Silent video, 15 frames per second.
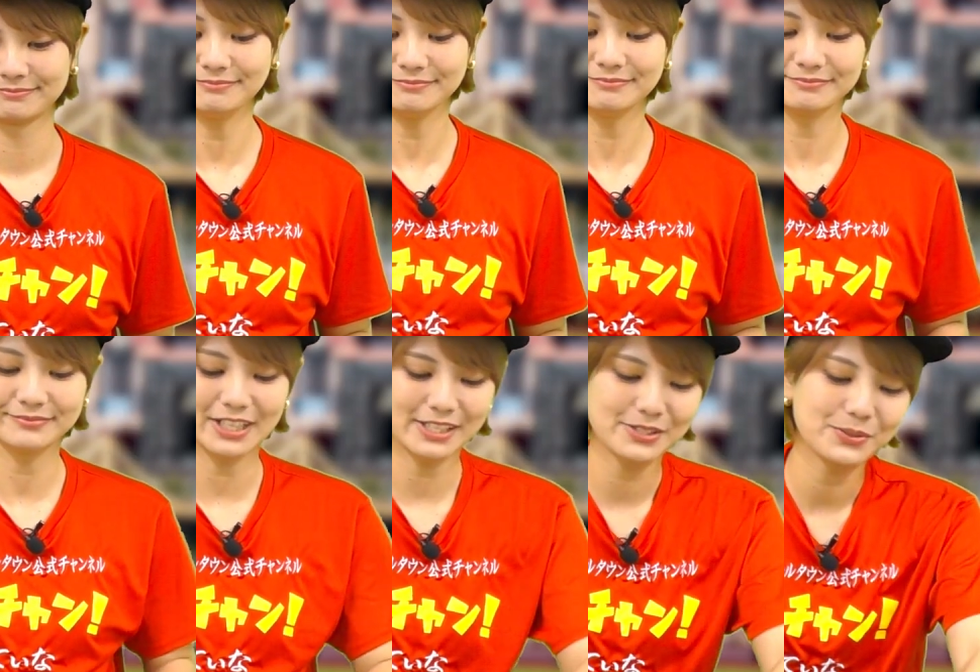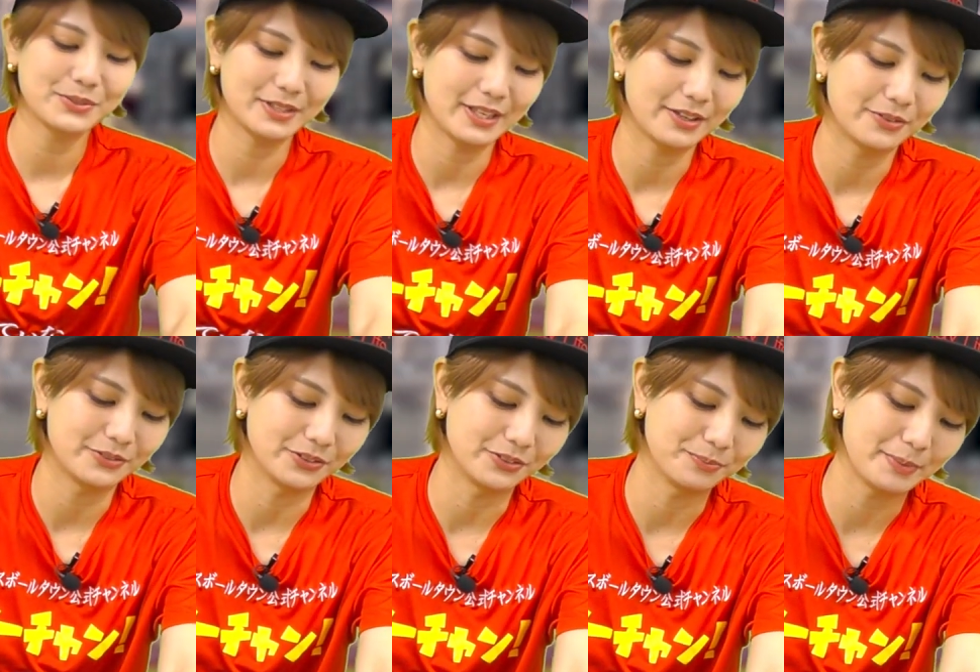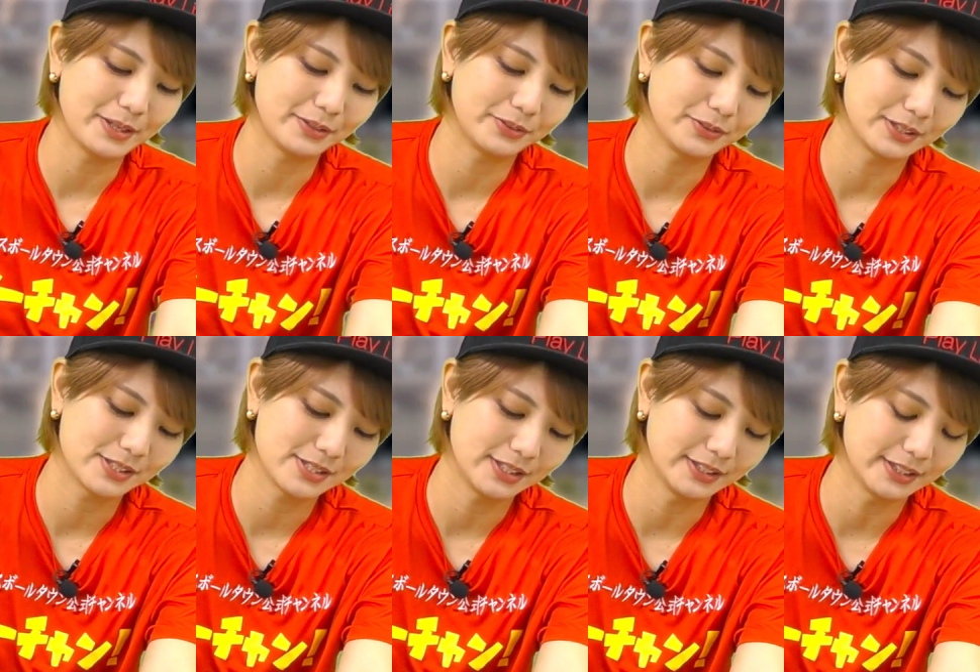んうん、あそうねこのベルト
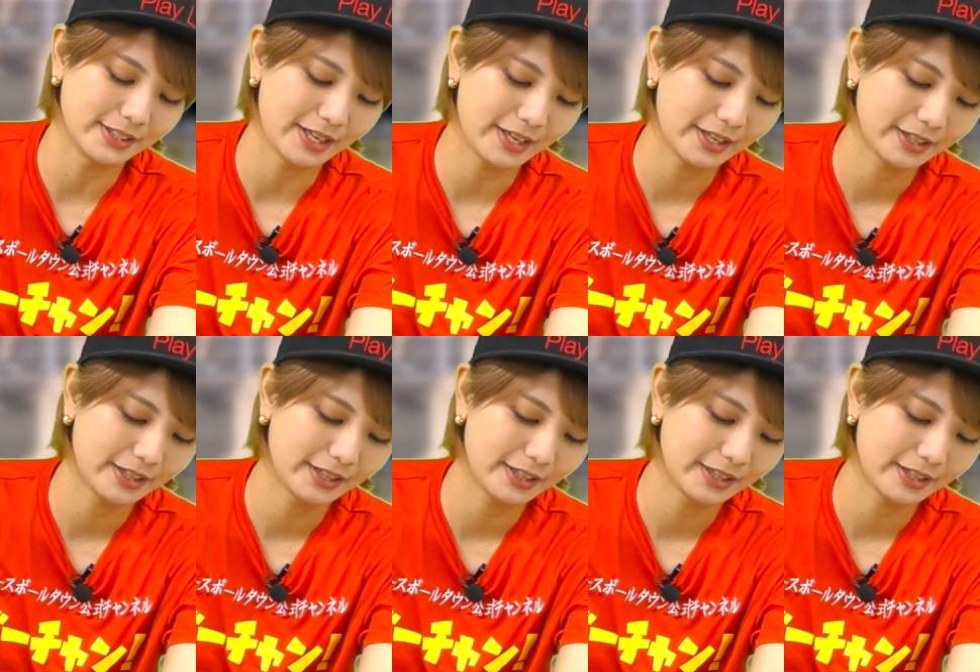がついてて